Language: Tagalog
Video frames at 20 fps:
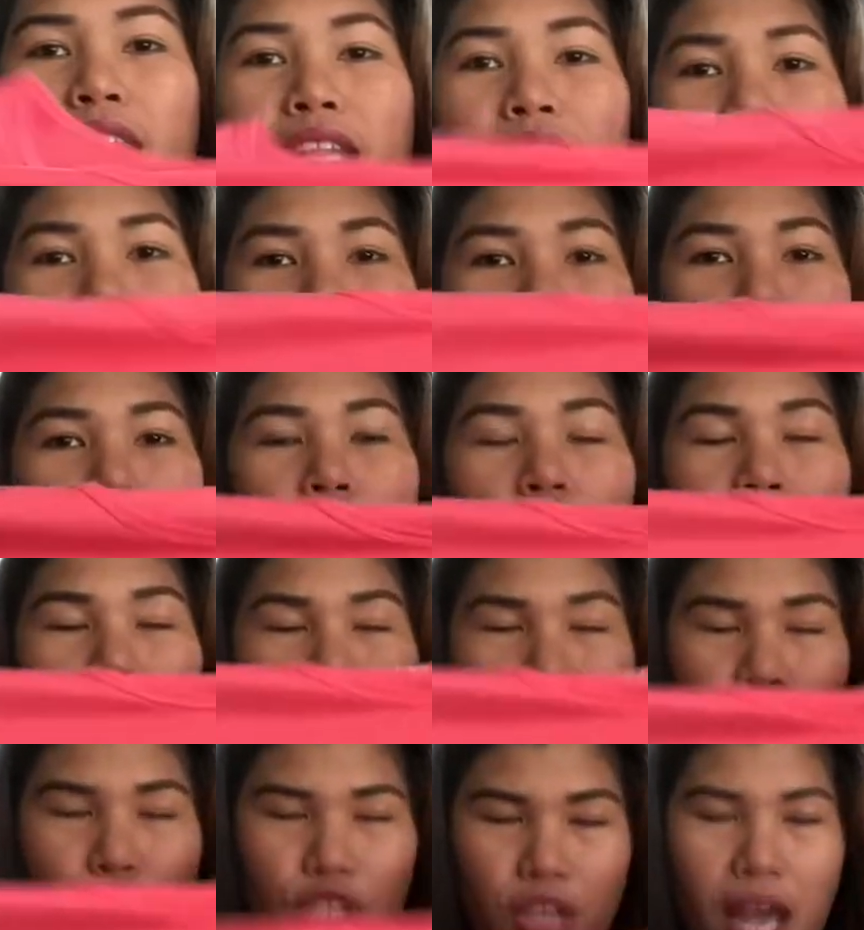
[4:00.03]
natin
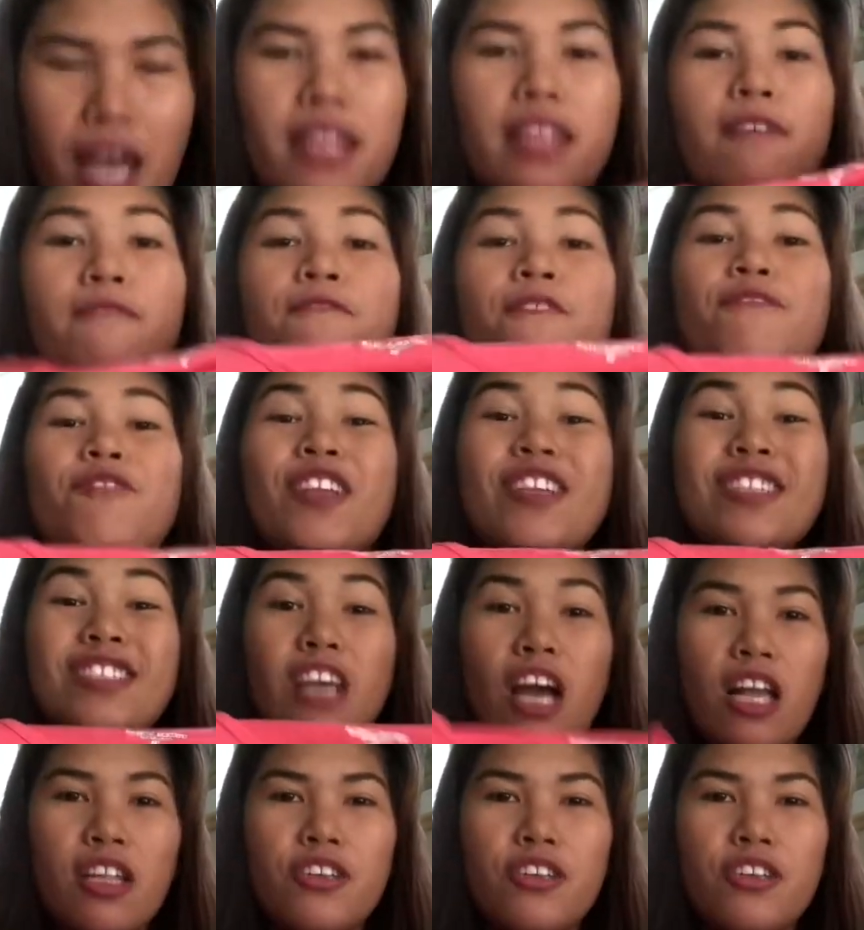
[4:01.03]
to siya ng $15.